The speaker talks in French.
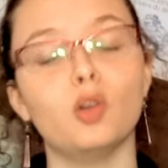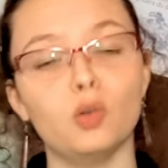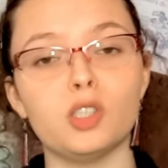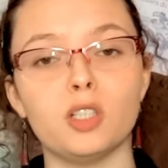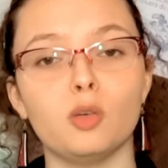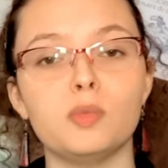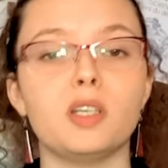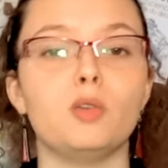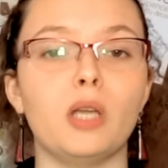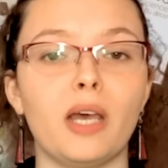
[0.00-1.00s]
dans le génome
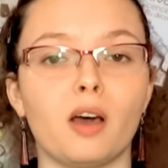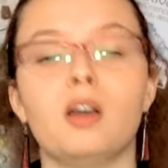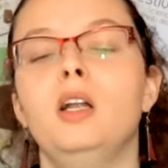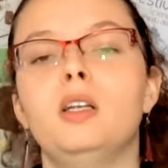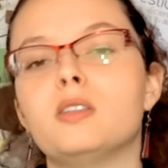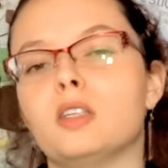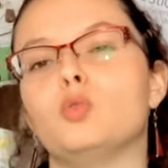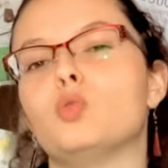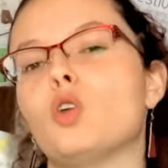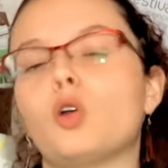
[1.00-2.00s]
cellulaire. C'est
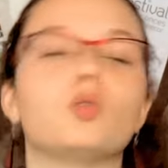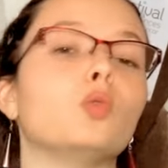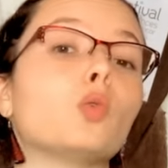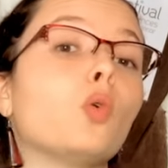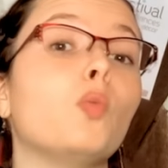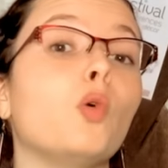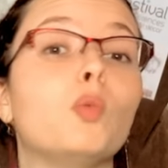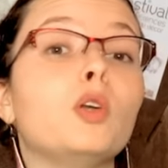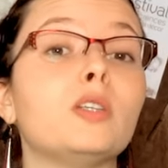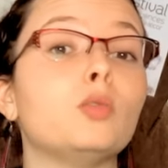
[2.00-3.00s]
une sorte de combo
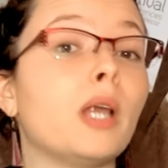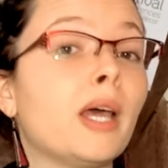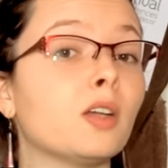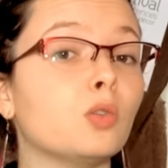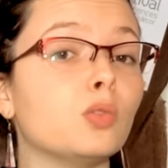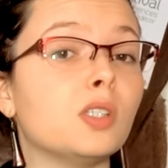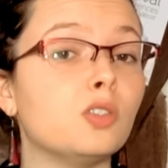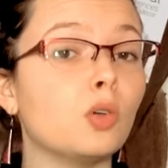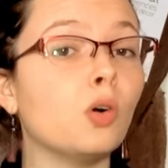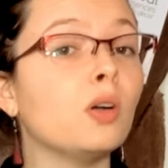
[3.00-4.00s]
moléculaire de
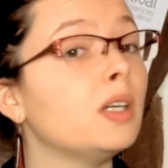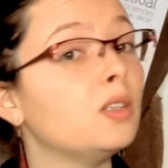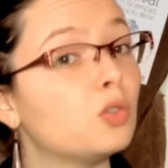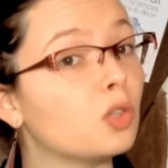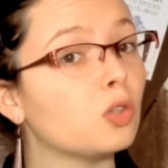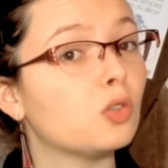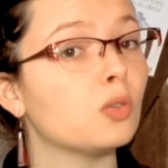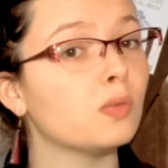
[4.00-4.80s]
ciseaux et de scotch.